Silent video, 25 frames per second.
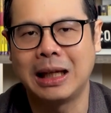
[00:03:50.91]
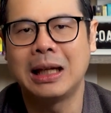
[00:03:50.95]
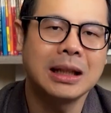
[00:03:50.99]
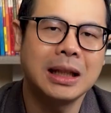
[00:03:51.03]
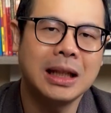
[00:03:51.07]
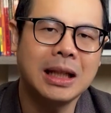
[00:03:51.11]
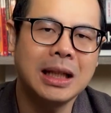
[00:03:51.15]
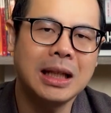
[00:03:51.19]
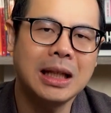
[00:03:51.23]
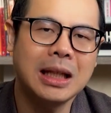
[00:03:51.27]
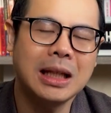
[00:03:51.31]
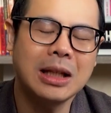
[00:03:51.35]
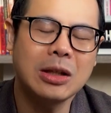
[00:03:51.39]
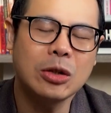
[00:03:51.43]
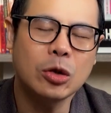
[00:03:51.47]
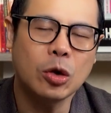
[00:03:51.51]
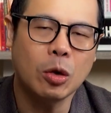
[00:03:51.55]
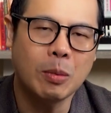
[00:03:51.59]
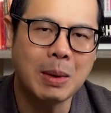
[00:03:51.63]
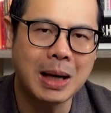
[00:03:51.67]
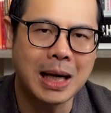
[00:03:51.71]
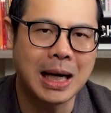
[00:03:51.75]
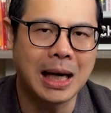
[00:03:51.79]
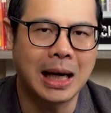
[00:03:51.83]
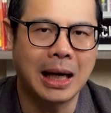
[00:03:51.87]
Jadi
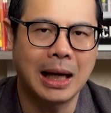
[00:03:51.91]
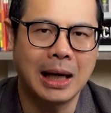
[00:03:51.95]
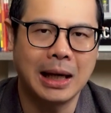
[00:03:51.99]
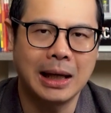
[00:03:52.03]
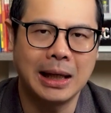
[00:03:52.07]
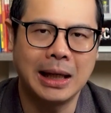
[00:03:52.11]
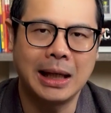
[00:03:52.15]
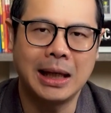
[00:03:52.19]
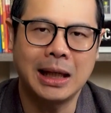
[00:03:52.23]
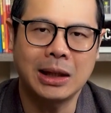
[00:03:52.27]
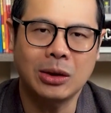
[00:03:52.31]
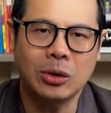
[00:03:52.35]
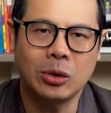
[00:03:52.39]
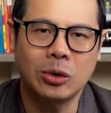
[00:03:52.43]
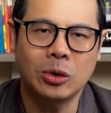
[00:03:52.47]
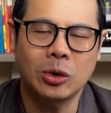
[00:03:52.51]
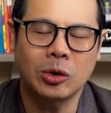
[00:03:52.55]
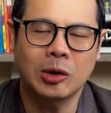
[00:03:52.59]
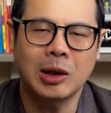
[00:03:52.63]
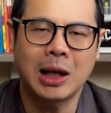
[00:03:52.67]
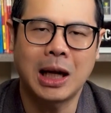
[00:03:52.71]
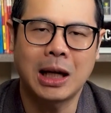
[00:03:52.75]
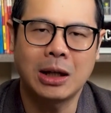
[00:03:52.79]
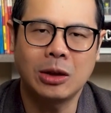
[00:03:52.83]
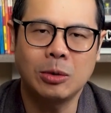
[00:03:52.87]
coba deh ingat untuk
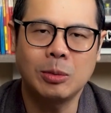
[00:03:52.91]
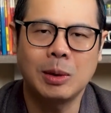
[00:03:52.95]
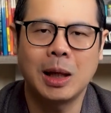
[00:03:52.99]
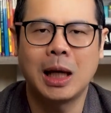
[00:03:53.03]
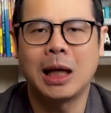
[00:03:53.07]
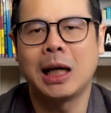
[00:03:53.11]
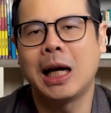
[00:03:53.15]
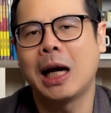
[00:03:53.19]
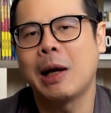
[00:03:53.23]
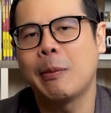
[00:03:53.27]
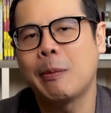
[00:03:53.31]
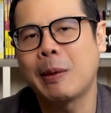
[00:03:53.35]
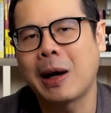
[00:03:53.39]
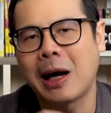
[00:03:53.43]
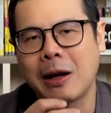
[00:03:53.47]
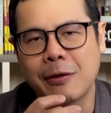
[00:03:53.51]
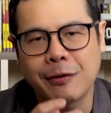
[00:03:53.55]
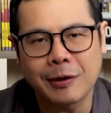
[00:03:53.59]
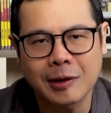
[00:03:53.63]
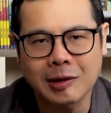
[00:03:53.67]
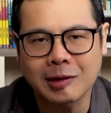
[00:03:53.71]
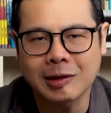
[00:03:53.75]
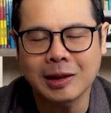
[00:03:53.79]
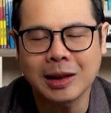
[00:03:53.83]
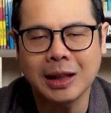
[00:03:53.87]
selalu menghargai
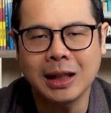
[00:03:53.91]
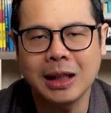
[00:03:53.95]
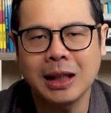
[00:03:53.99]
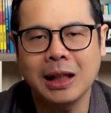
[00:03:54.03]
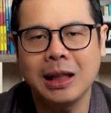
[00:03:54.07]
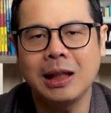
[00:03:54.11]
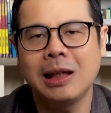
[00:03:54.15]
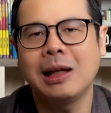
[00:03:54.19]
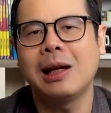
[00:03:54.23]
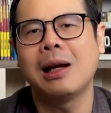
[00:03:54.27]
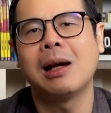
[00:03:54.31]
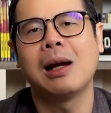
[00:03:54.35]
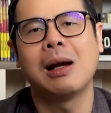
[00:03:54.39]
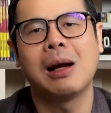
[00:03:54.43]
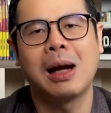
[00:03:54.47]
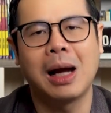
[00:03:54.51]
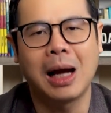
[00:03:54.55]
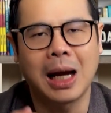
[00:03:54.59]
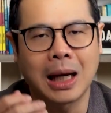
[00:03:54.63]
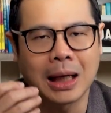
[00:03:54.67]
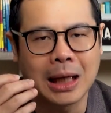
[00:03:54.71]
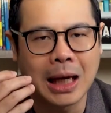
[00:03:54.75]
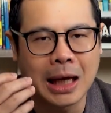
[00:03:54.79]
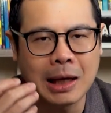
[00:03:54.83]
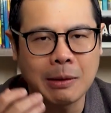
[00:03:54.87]
privasi,
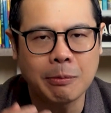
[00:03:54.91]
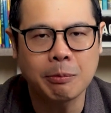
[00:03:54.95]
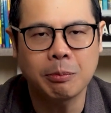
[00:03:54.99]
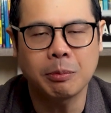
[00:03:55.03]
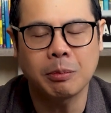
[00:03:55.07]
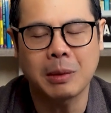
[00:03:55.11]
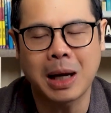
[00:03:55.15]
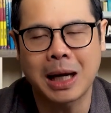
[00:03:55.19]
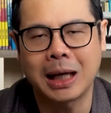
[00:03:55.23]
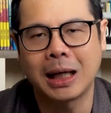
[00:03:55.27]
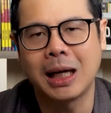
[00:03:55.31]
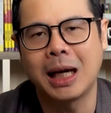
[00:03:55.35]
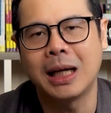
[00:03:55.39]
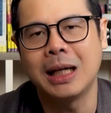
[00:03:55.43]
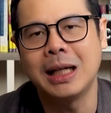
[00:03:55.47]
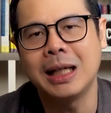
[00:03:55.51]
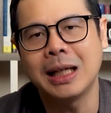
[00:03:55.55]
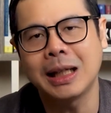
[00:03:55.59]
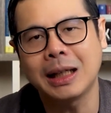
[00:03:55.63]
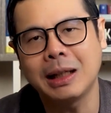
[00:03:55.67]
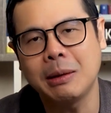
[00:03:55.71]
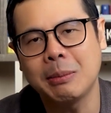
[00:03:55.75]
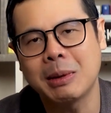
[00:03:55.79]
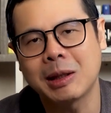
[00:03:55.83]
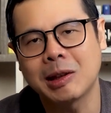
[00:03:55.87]
hargai harga
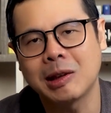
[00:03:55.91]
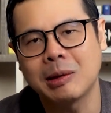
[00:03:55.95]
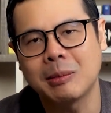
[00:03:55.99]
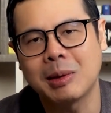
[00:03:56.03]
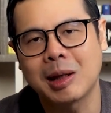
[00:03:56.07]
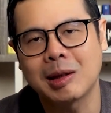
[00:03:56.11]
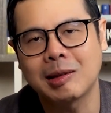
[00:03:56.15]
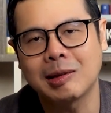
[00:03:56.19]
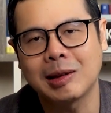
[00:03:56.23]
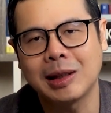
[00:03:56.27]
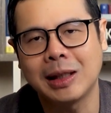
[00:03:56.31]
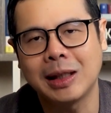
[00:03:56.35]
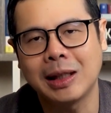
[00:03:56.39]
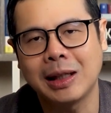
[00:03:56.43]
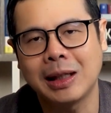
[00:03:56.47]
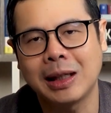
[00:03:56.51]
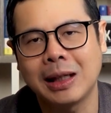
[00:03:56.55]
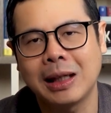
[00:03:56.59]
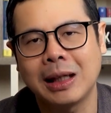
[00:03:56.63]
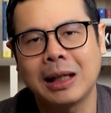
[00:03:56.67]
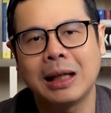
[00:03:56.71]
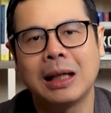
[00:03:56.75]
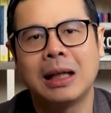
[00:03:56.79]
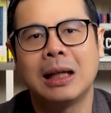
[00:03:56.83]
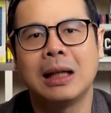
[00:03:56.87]
diri
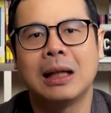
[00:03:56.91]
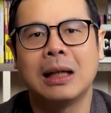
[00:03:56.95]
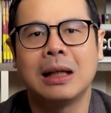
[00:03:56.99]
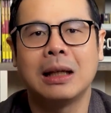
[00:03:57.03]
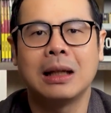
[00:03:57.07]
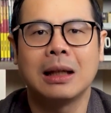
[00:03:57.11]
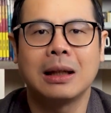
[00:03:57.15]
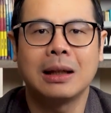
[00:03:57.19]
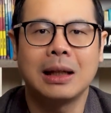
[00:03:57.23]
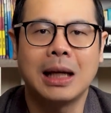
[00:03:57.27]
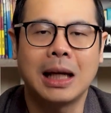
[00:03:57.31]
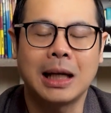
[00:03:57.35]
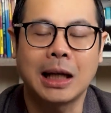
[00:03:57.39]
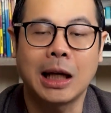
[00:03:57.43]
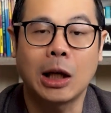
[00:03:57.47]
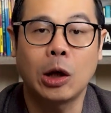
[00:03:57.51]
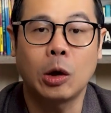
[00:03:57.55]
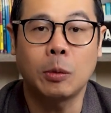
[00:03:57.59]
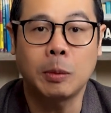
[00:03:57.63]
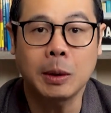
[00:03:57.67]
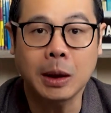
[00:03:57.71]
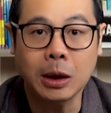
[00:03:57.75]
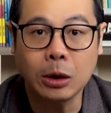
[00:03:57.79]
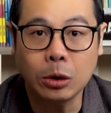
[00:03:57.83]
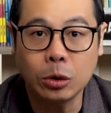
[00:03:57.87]
masing-masing, dan
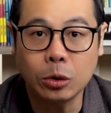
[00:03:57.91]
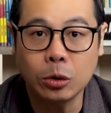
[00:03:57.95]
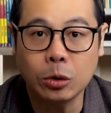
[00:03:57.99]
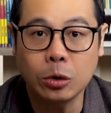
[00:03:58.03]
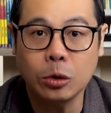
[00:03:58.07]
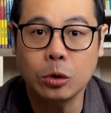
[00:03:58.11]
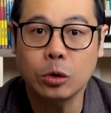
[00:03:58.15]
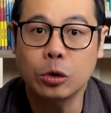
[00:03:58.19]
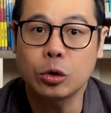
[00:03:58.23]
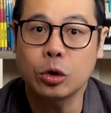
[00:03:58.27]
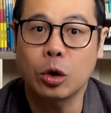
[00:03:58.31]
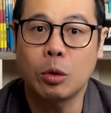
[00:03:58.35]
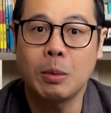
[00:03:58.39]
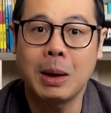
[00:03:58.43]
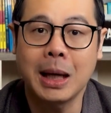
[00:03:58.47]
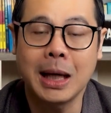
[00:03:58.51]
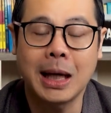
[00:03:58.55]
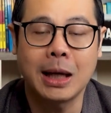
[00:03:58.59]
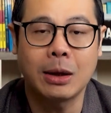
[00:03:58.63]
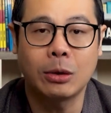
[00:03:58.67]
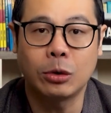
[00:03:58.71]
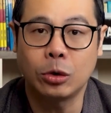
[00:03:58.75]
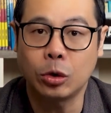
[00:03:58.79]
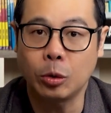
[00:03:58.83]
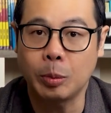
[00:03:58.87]
kalau perlu, coba
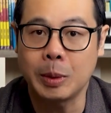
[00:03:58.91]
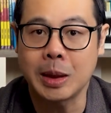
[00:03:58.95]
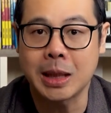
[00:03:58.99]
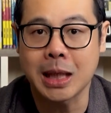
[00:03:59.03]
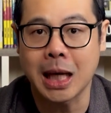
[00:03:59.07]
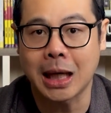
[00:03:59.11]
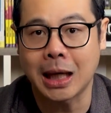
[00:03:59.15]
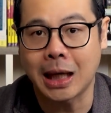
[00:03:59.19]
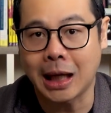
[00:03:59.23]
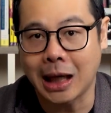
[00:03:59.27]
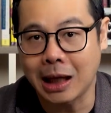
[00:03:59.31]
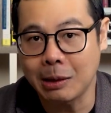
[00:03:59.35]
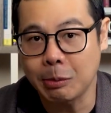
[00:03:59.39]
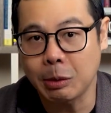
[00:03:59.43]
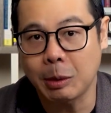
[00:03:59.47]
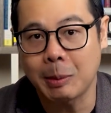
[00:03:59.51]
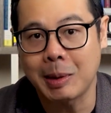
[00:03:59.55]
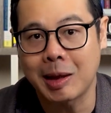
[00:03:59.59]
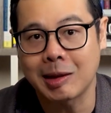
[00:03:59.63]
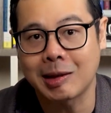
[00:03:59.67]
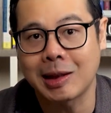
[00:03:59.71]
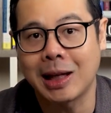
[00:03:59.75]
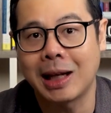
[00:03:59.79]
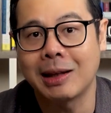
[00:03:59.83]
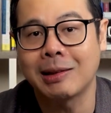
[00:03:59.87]
deh untuk bicarakan
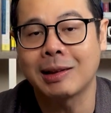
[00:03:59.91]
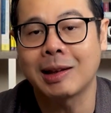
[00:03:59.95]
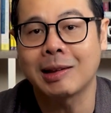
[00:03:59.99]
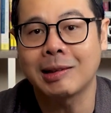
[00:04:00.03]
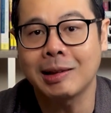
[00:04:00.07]
permasalahan